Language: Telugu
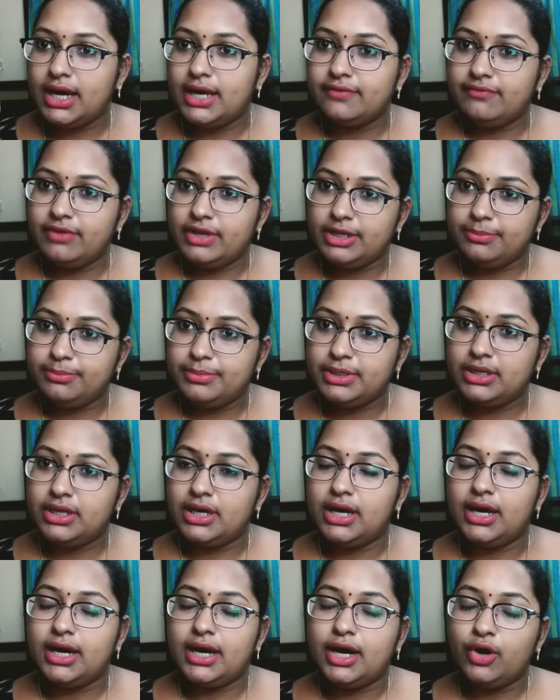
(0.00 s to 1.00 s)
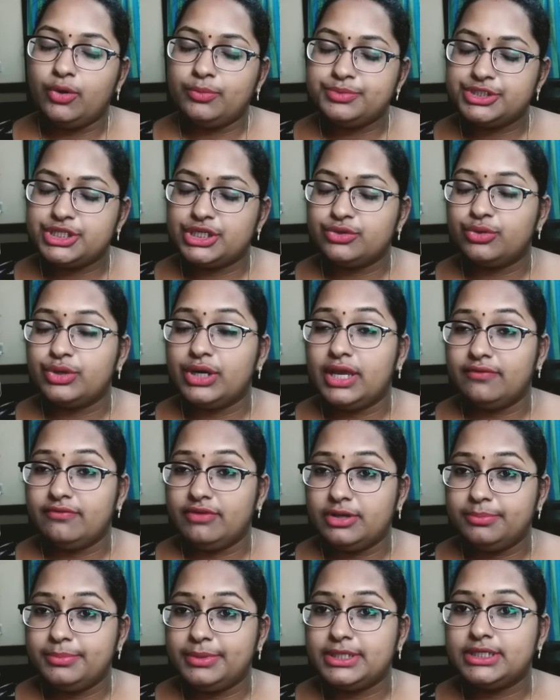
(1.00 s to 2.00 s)
అవైలబుల్ ఆ ఆప్షన్ కూడా
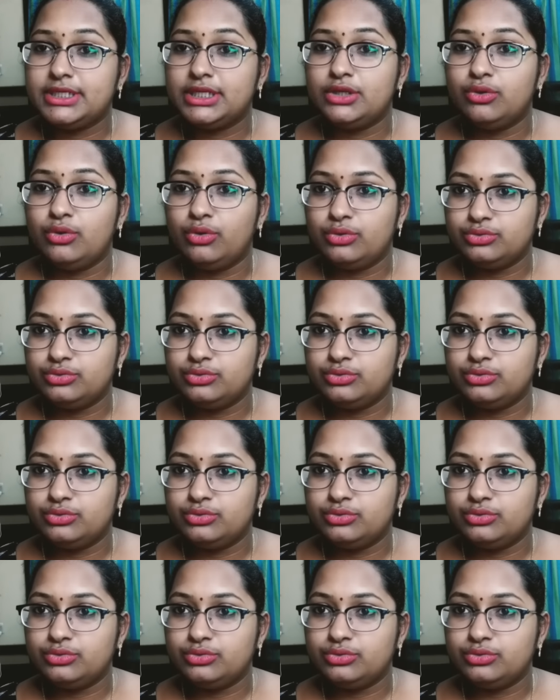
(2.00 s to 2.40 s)
అవైలబిలిటీలో